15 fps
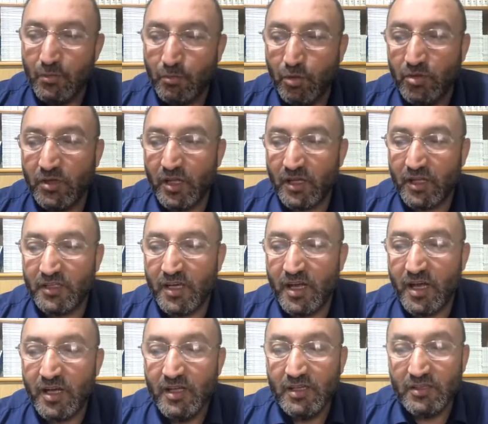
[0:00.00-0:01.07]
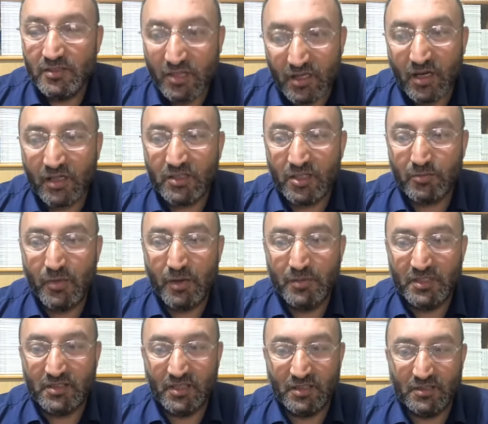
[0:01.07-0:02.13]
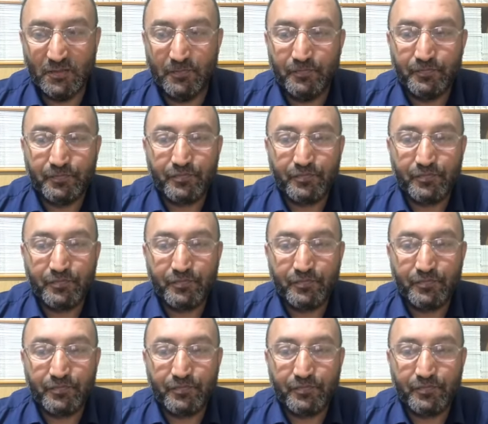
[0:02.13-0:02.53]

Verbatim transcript: Bunlara da dikkat etmemiz lazım.